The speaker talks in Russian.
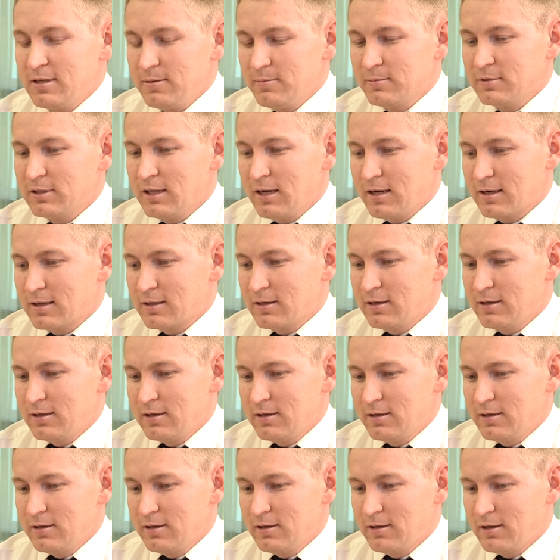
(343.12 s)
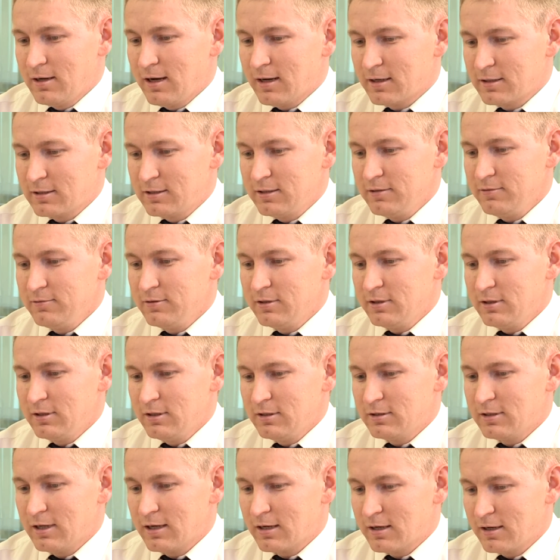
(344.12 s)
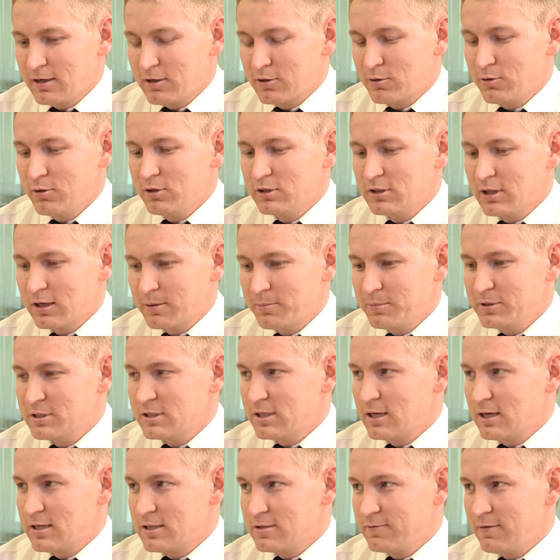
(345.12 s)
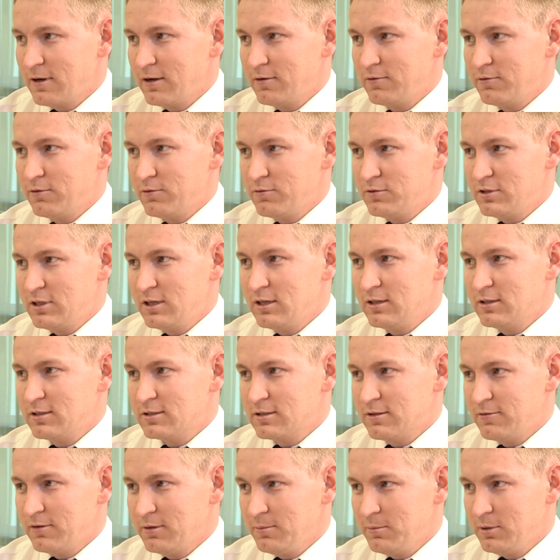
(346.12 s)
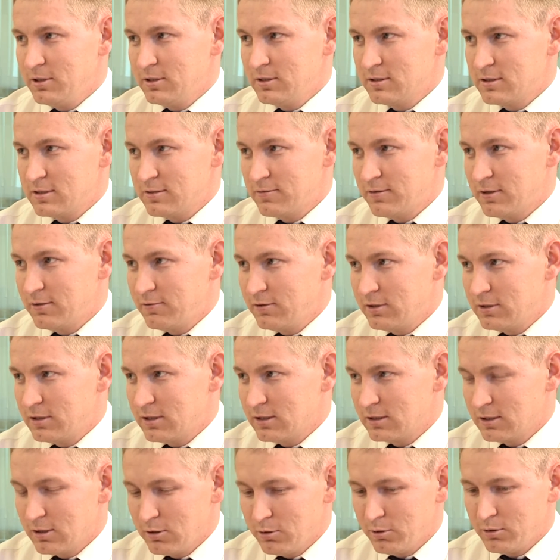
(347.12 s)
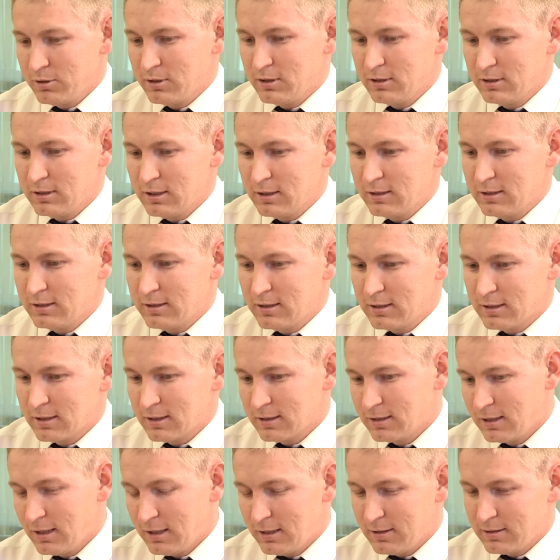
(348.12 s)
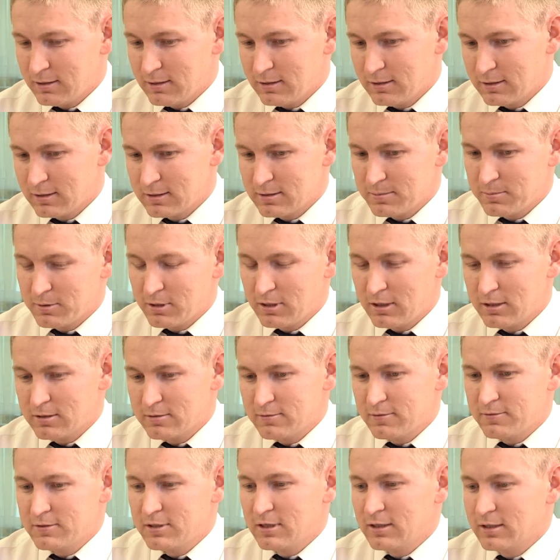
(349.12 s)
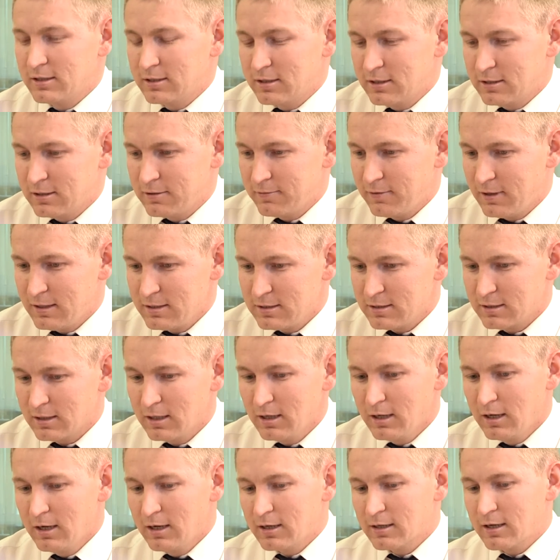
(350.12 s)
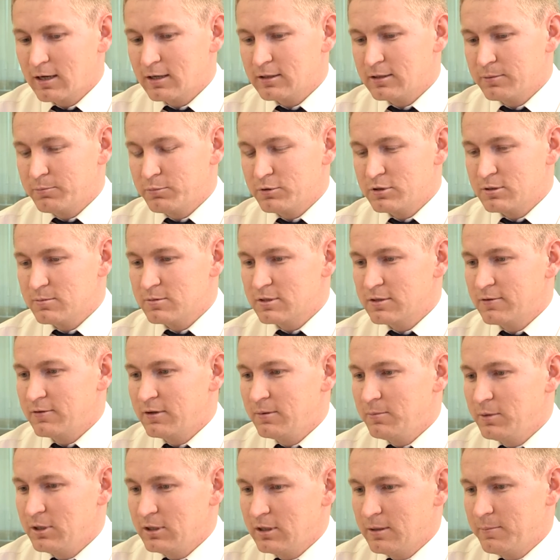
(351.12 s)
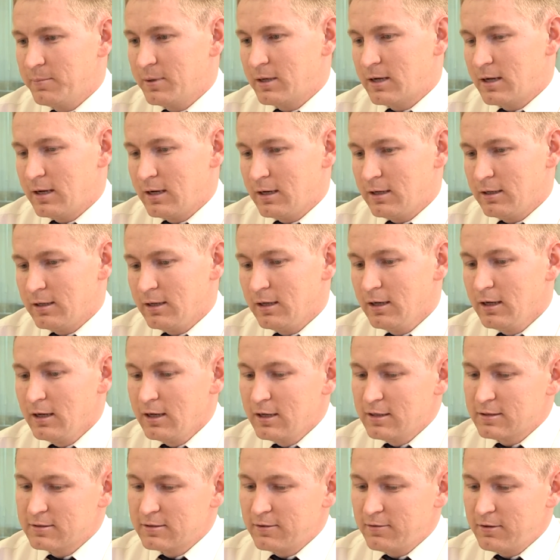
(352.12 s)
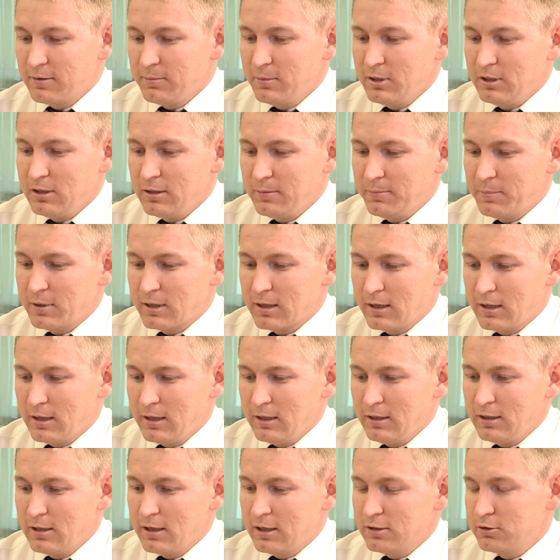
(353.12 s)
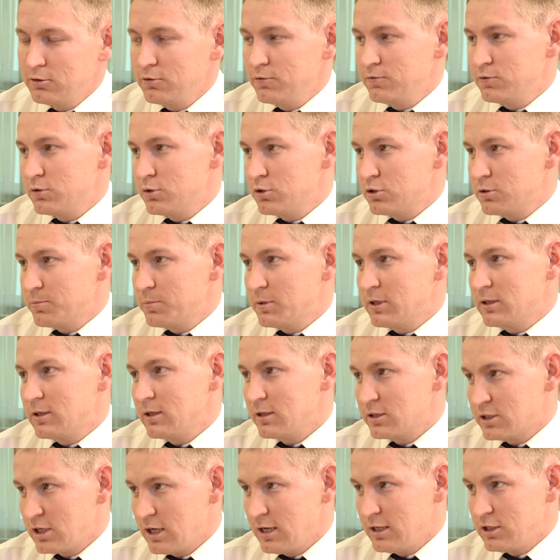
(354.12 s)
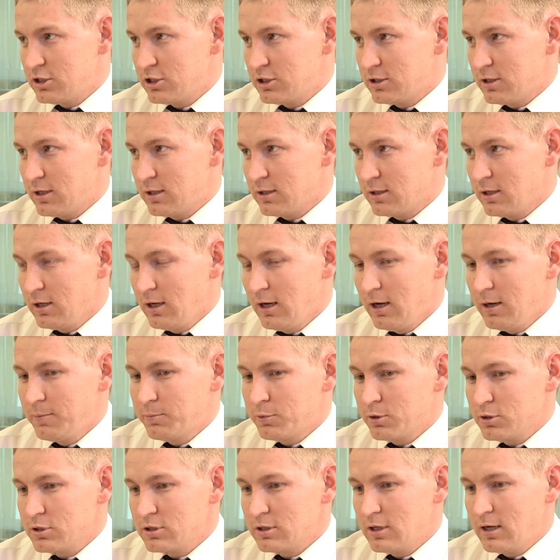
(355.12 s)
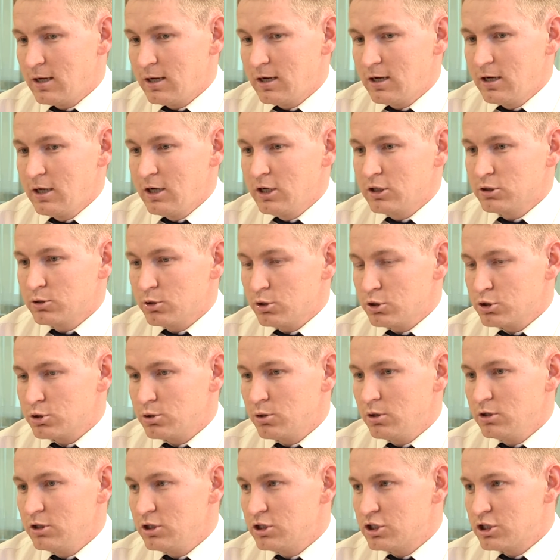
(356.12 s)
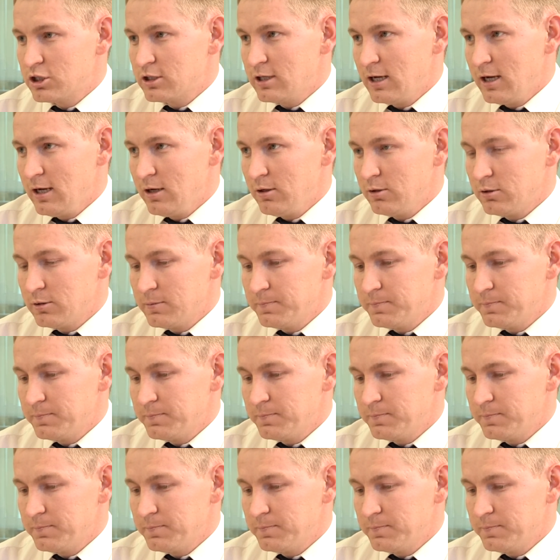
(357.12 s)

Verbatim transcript: так э, активно и так легко и так быстро осваиваю все эти современные цифровые технологии, интернет и так далее, разбираюсь во всех этих девайсах, как, допустим, современное поколение. Современное поколение, оно все же продолжает читать. Просто то, что они читают,